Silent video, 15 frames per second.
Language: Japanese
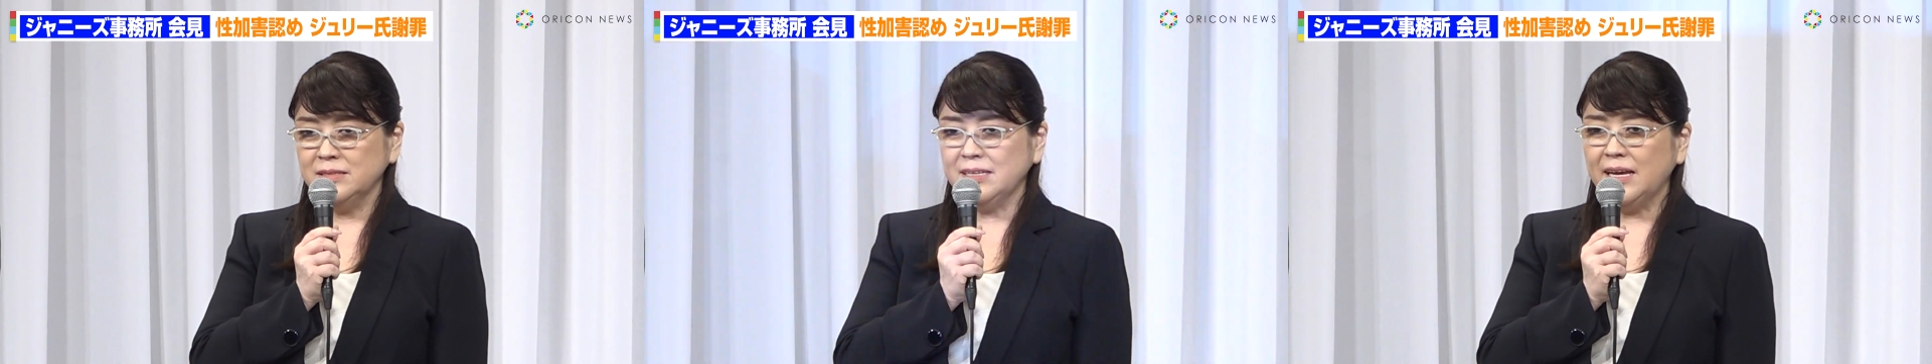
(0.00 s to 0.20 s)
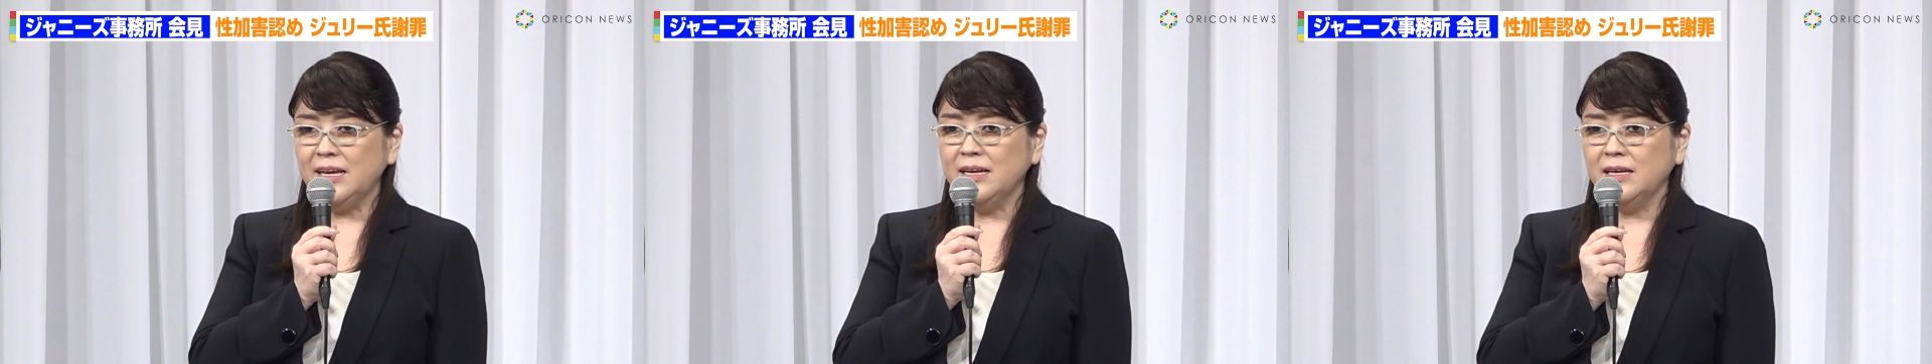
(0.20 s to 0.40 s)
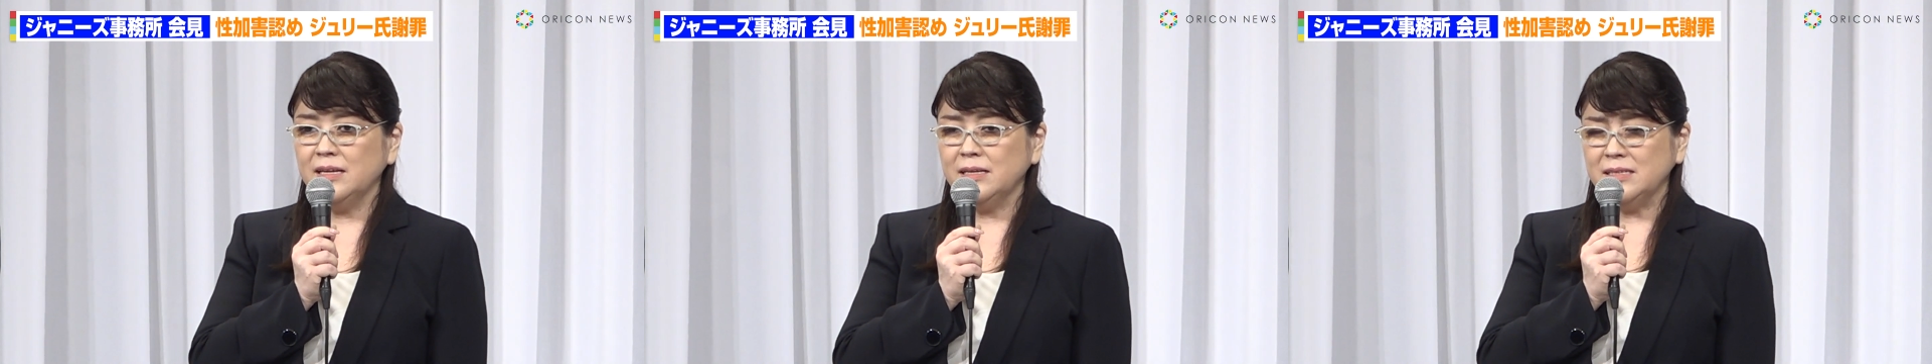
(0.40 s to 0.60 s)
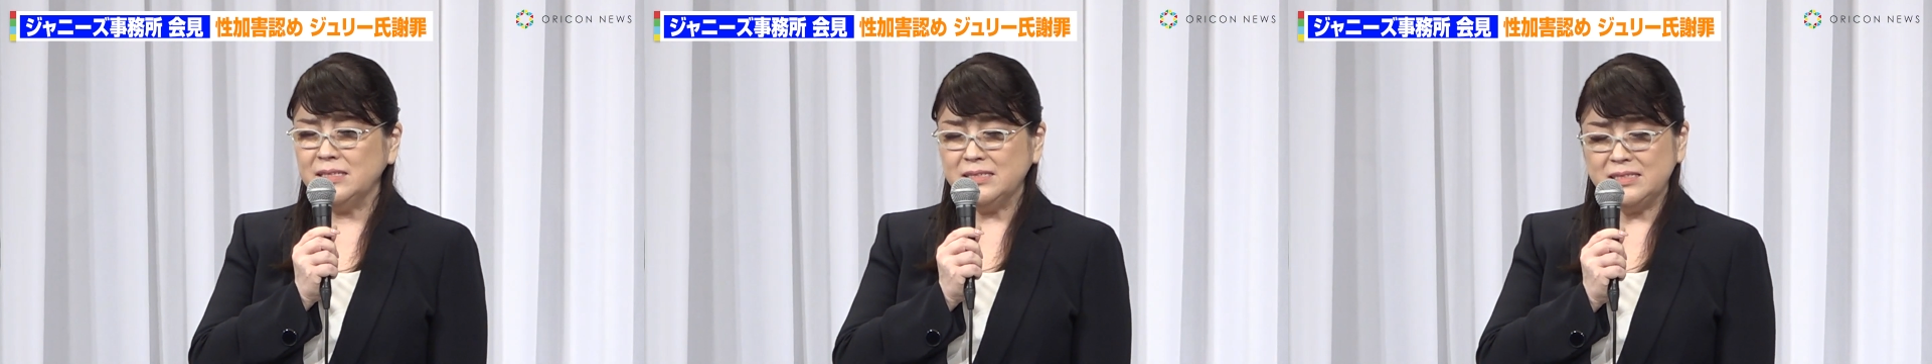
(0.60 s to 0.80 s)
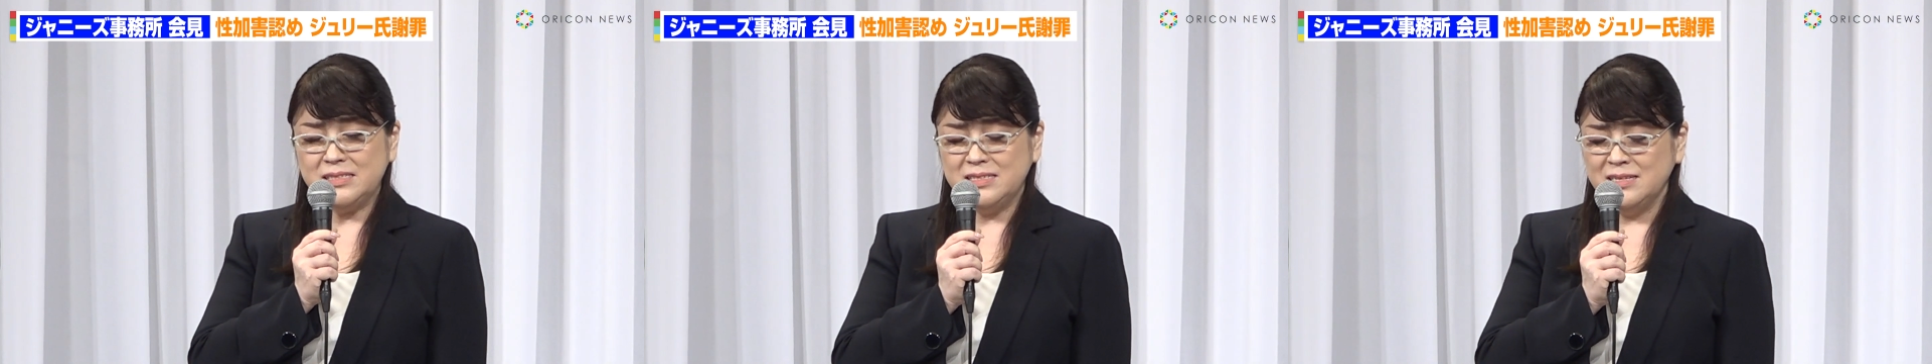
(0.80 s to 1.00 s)
経
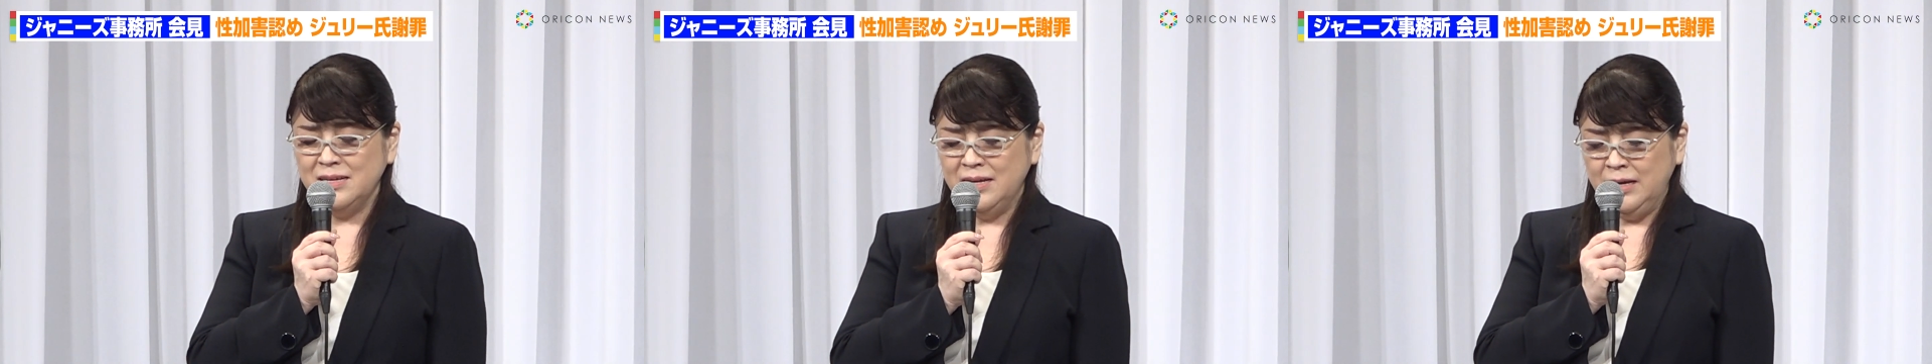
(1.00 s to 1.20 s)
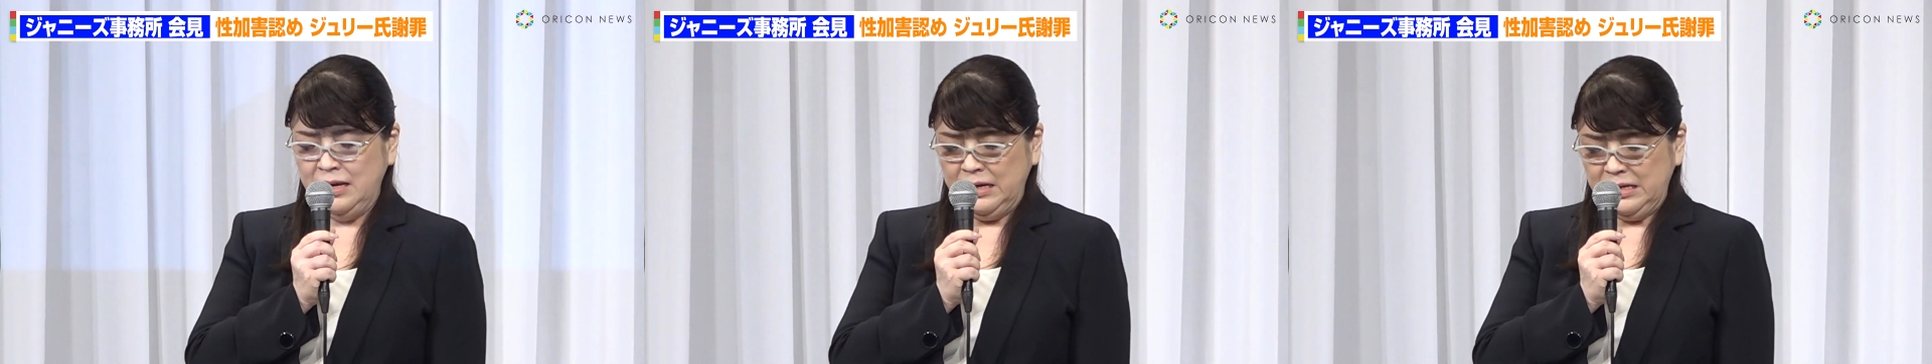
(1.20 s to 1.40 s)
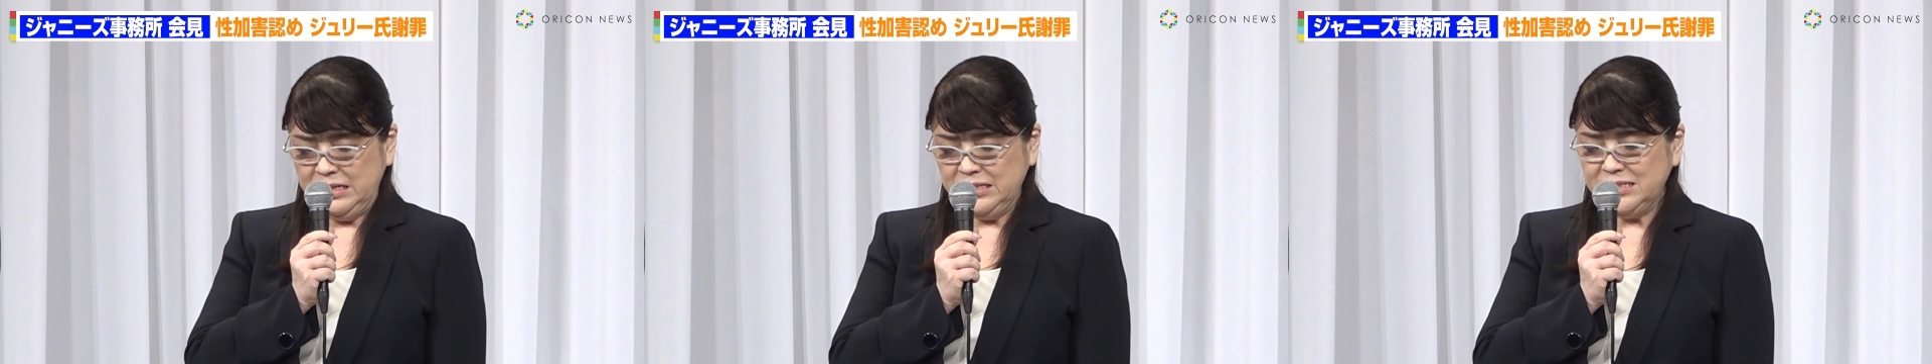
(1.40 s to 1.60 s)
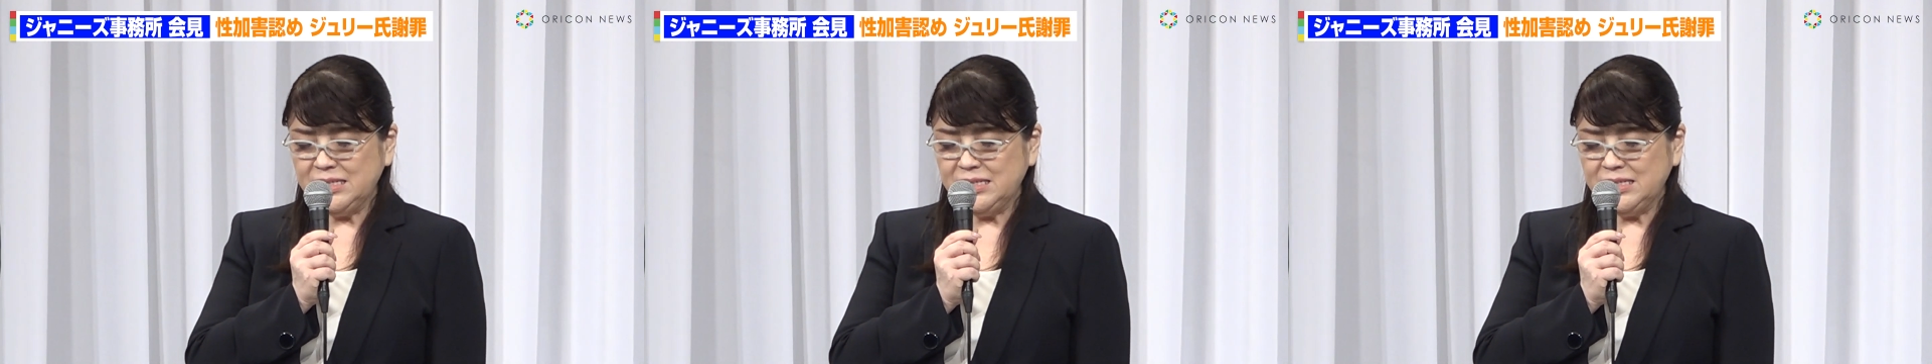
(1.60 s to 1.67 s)
引